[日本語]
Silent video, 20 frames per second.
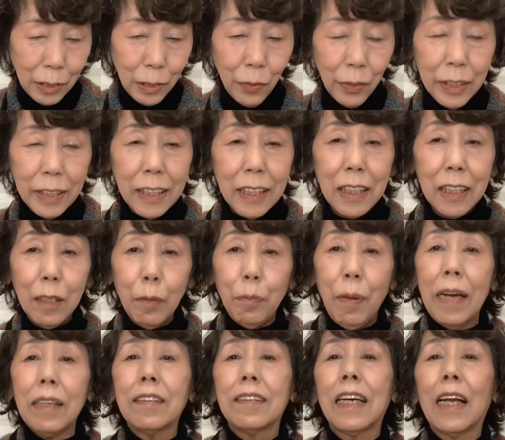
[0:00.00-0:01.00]
それいちいち
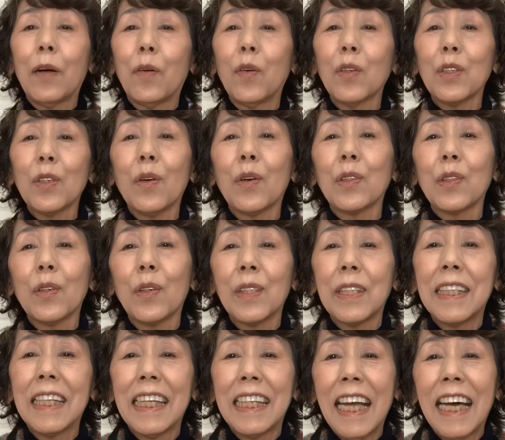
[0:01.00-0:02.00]
バッグからゴソゴソ
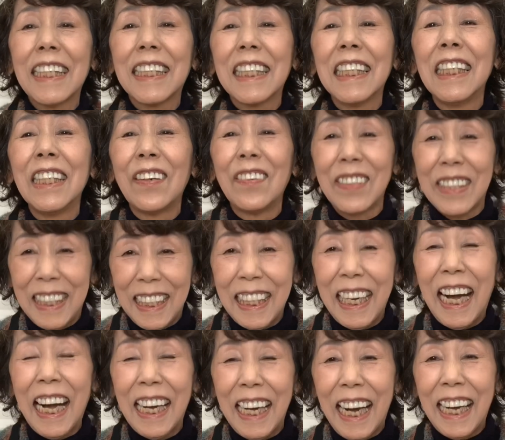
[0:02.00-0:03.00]
して出すのも時
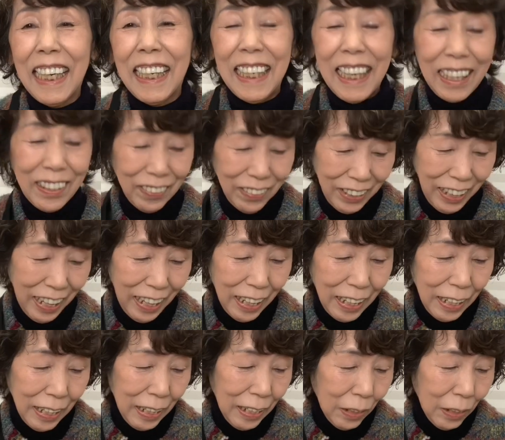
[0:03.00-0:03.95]
間があれなので